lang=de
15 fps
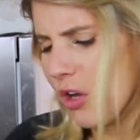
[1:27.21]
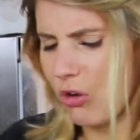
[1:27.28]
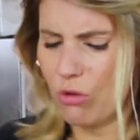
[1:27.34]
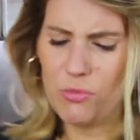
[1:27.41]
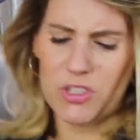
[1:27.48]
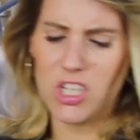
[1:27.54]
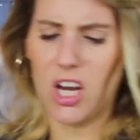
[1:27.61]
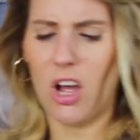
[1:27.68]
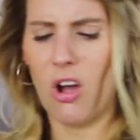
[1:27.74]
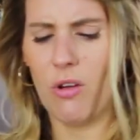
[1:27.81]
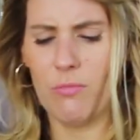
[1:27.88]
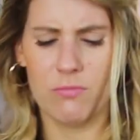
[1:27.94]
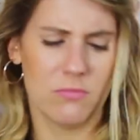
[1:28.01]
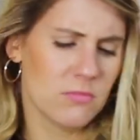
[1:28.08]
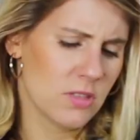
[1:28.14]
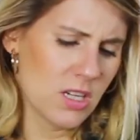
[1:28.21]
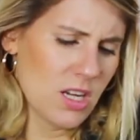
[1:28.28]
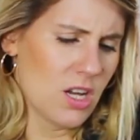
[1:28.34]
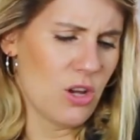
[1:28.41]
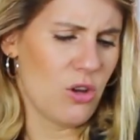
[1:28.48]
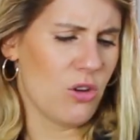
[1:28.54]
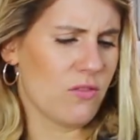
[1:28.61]
rumschrauben,
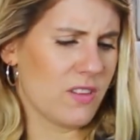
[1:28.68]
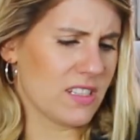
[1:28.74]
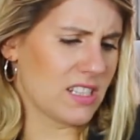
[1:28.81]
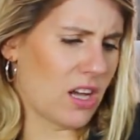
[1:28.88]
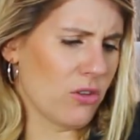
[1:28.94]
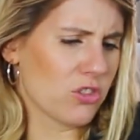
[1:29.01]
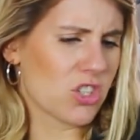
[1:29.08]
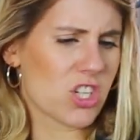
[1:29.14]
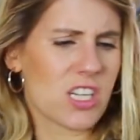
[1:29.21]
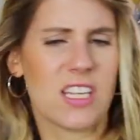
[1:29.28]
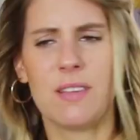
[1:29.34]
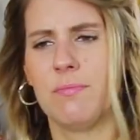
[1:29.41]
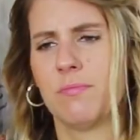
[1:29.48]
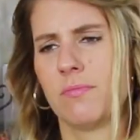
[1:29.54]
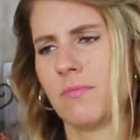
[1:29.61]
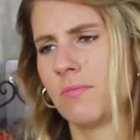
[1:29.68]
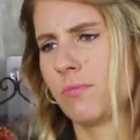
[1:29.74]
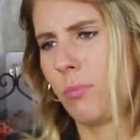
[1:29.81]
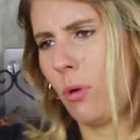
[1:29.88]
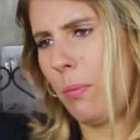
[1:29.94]
irgendwas rausschieben,